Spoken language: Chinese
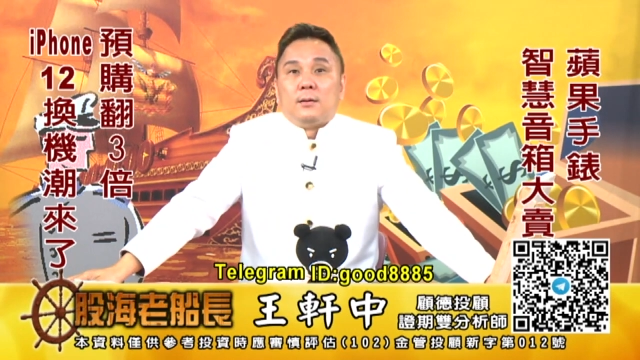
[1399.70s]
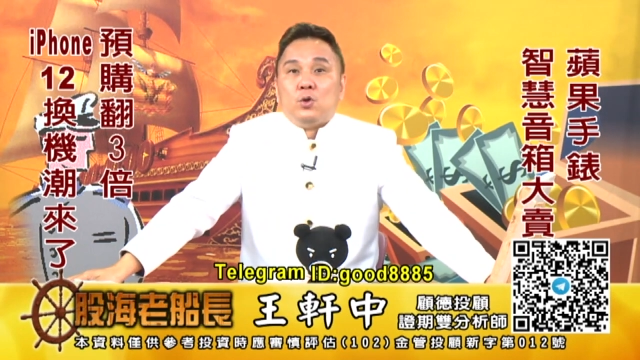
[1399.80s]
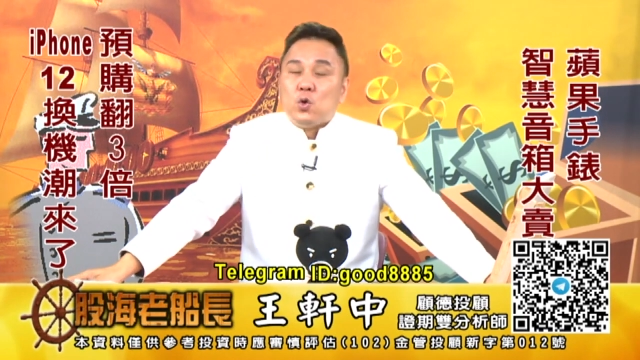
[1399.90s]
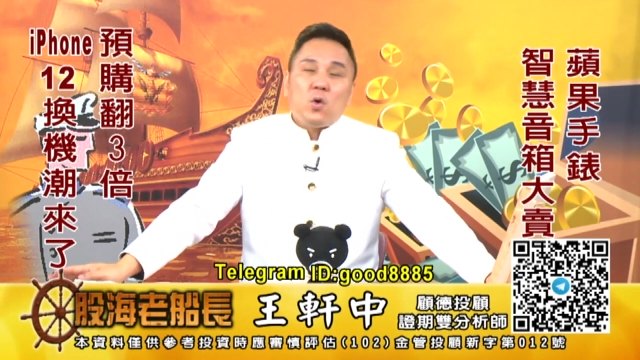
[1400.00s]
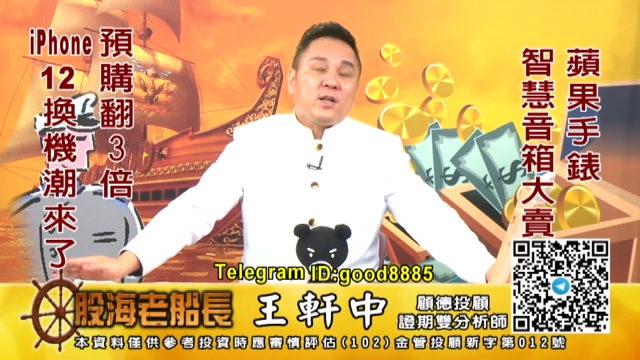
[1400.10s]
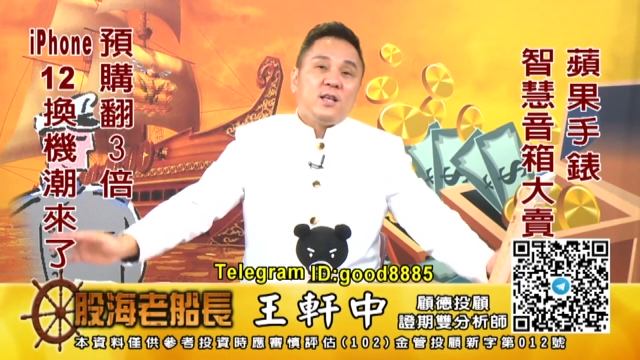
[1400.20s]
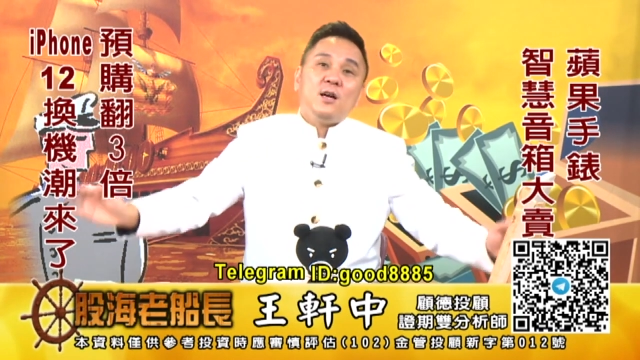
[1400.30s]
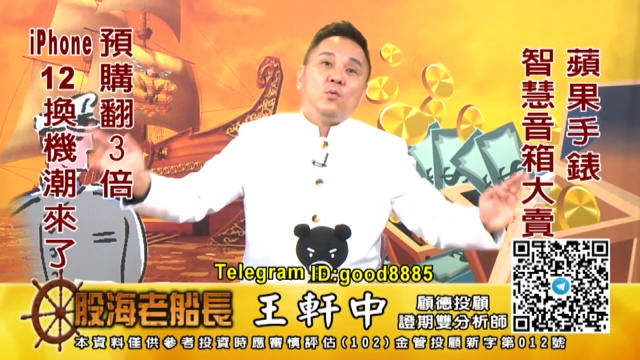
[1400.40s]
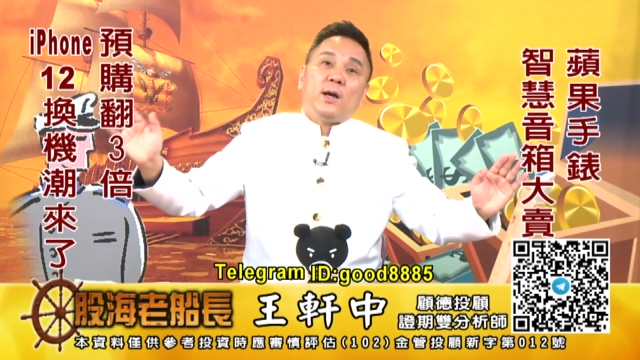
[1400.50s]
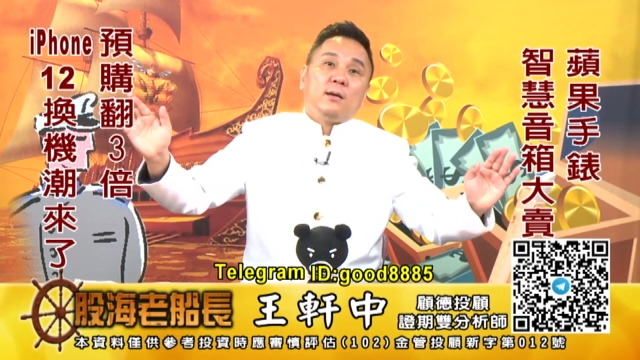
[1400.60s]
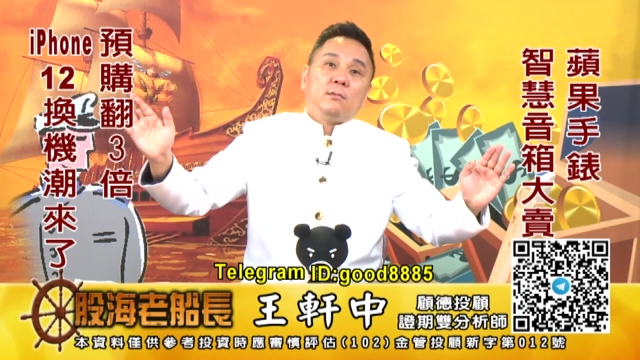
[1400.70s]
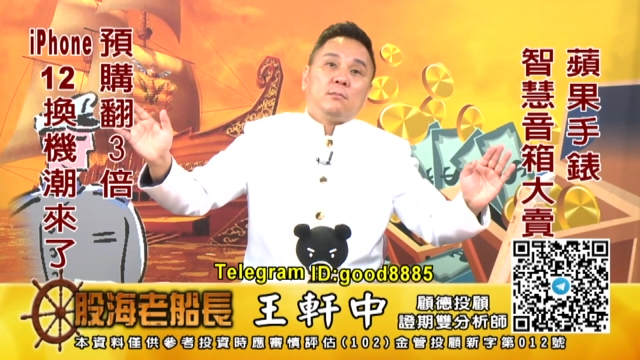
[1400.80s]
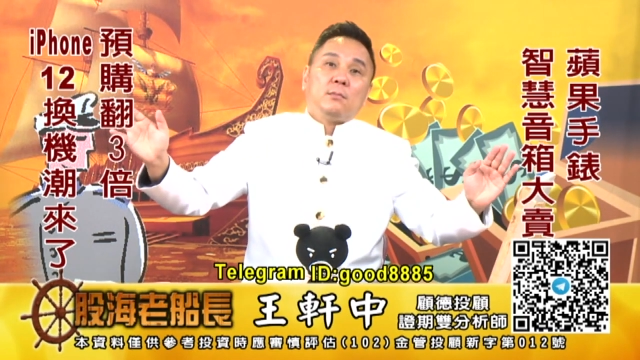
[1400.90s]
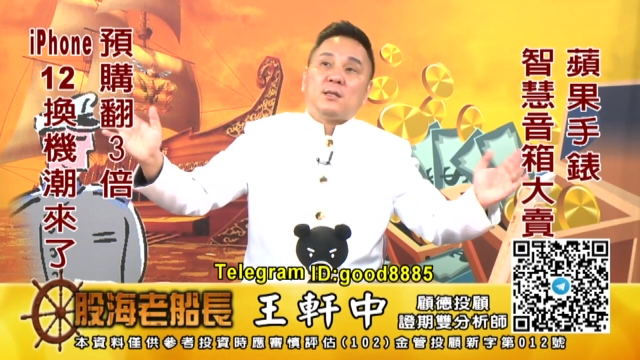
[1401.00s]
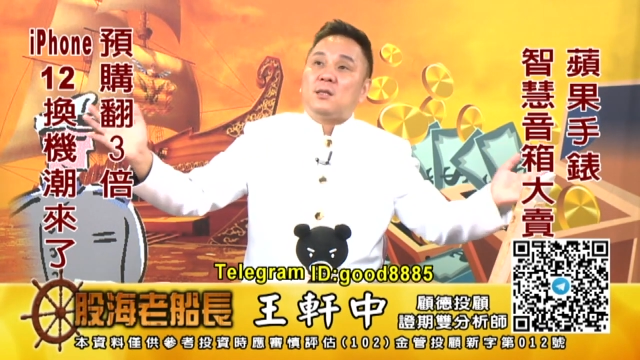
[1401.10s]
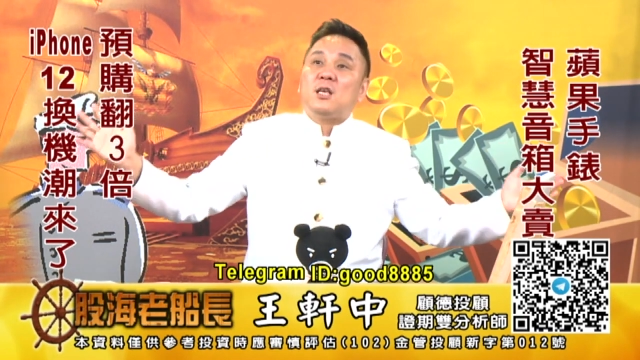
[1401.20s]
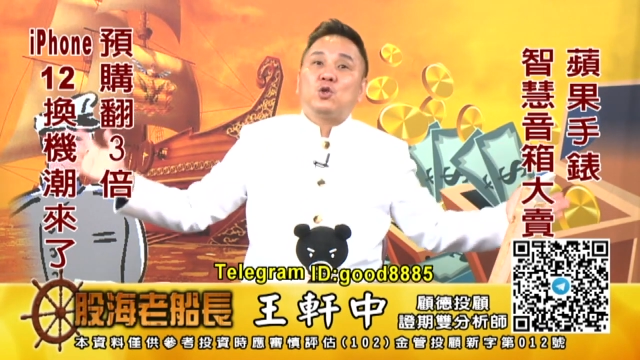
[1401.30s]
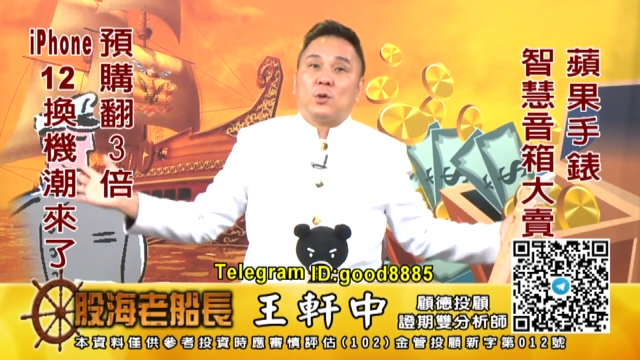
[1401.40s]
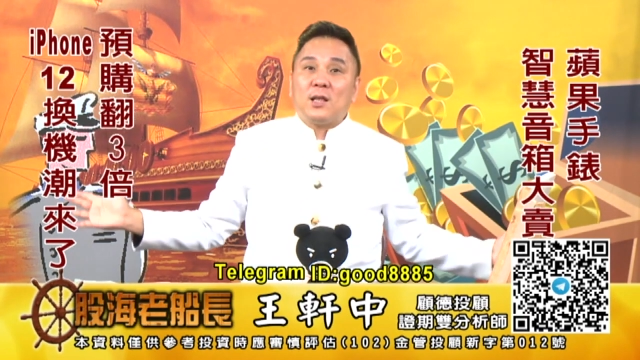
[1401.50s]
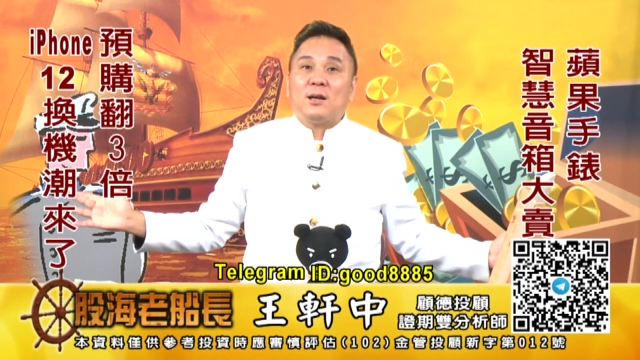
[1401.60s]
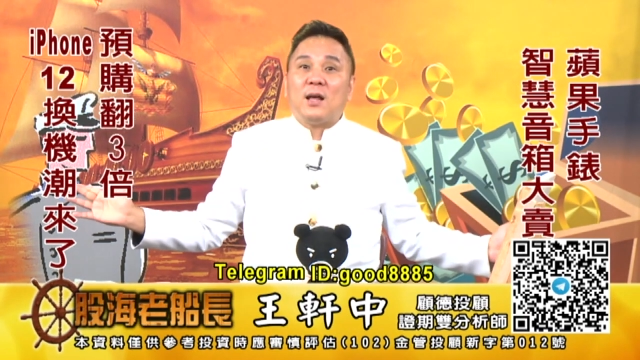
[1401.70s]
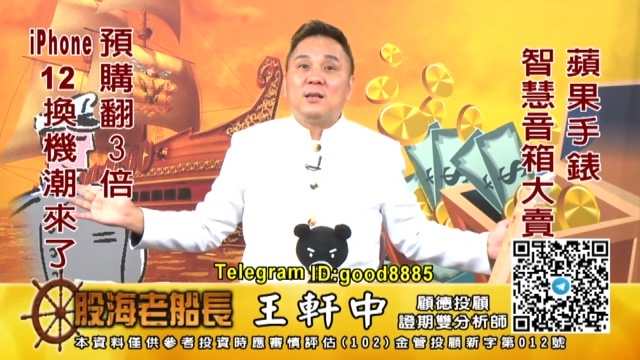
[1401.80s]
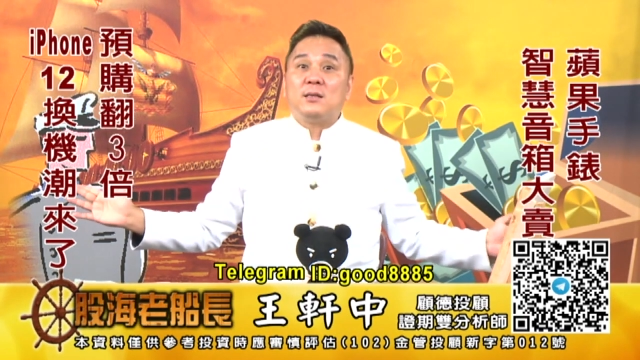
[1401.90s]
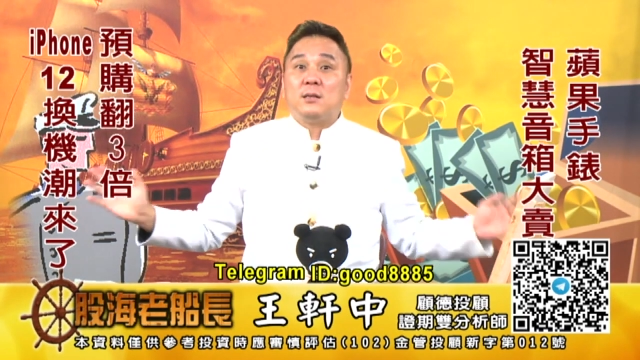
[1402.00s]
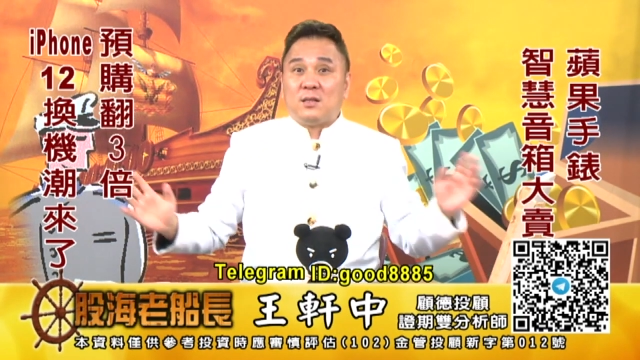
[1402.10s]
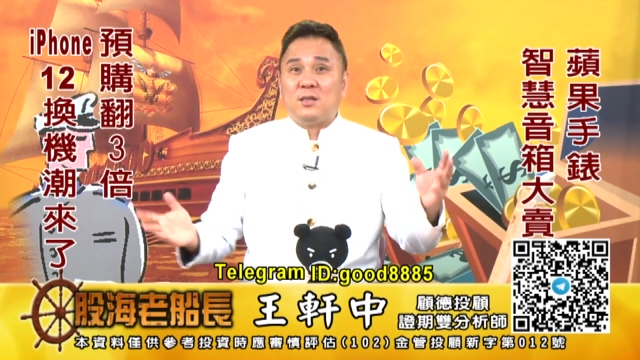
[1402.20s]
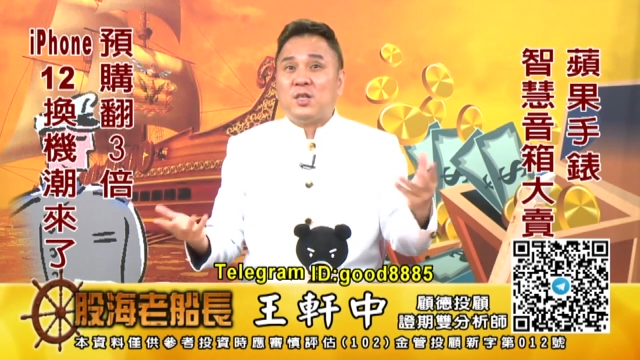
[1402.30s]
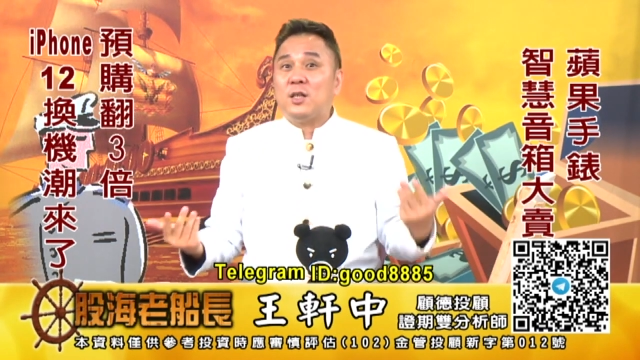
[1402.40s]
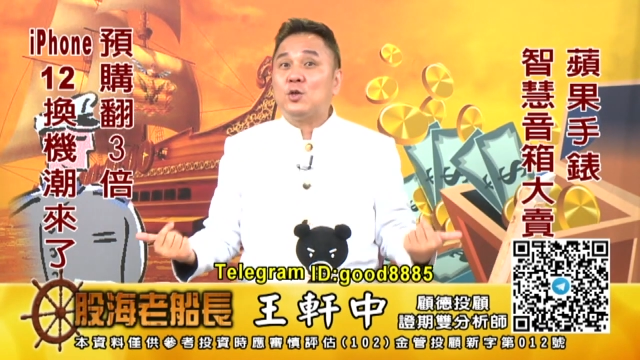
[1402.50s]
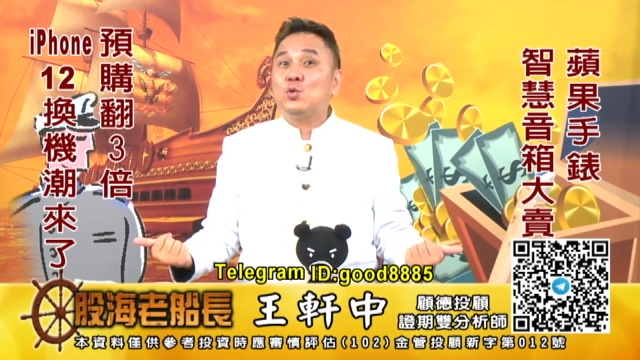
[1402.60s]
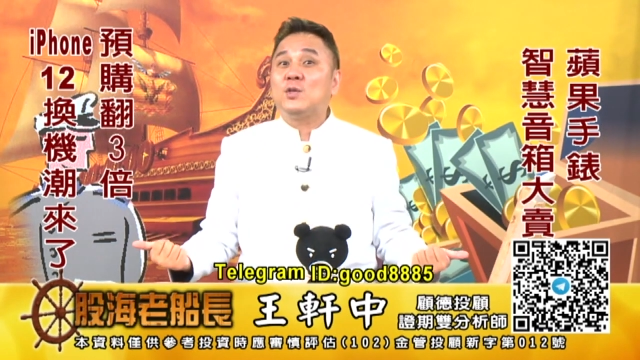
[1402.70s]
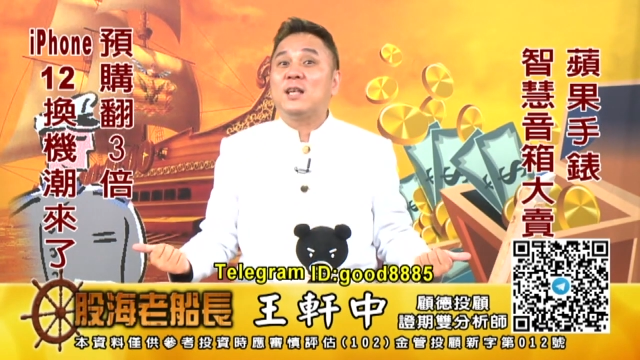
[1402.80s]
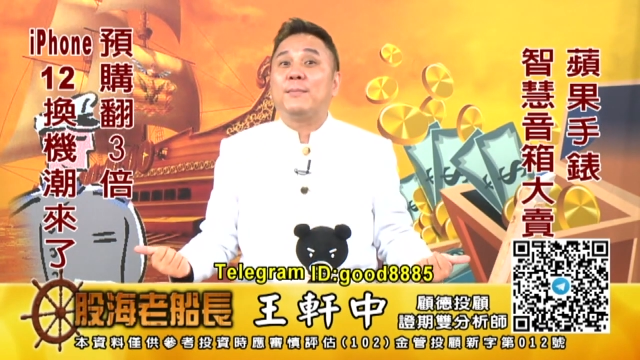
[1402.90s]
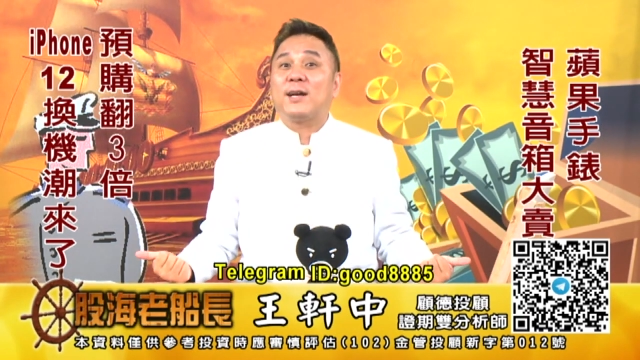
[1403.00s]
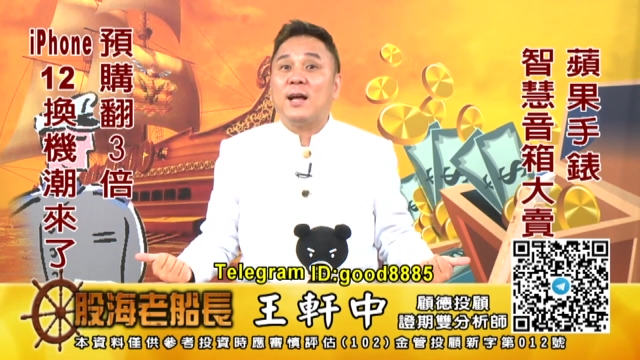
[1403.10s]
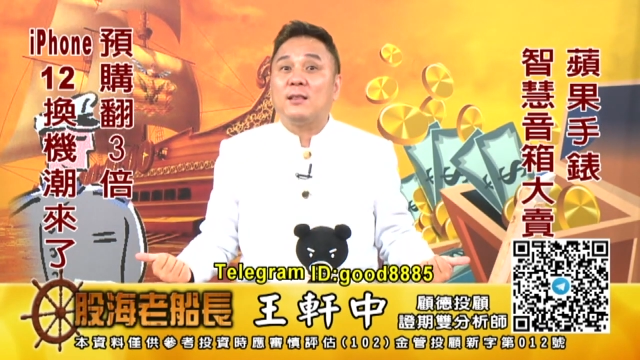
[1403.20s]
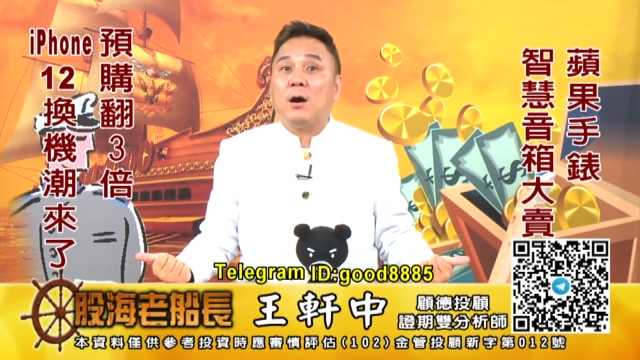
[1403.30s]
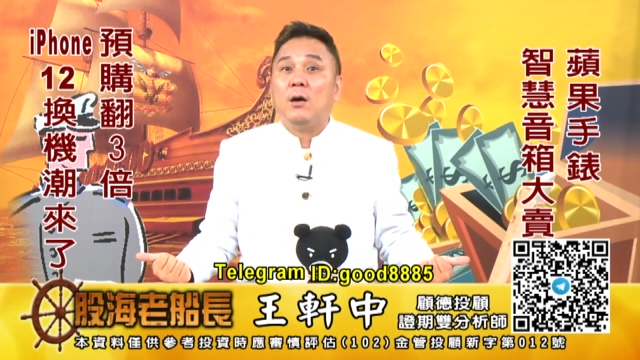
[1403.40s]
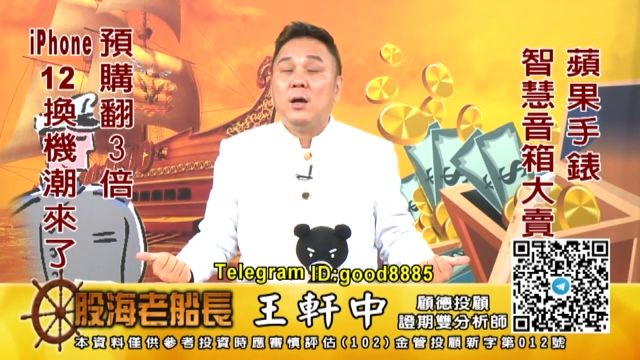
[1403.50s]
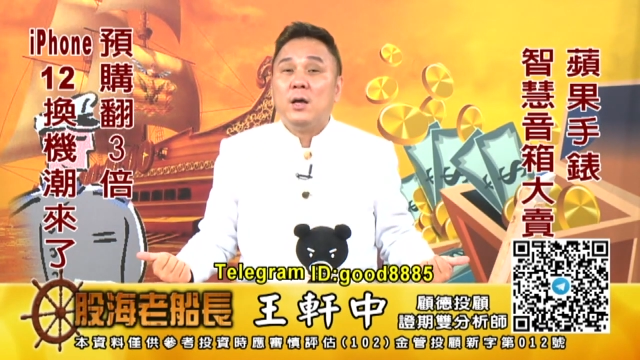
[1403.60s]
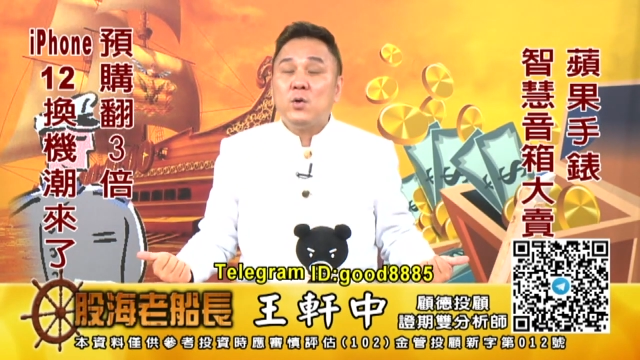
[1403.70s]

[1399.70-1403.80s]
如果你认为那是理所当然的事，只是现在数字还没看到，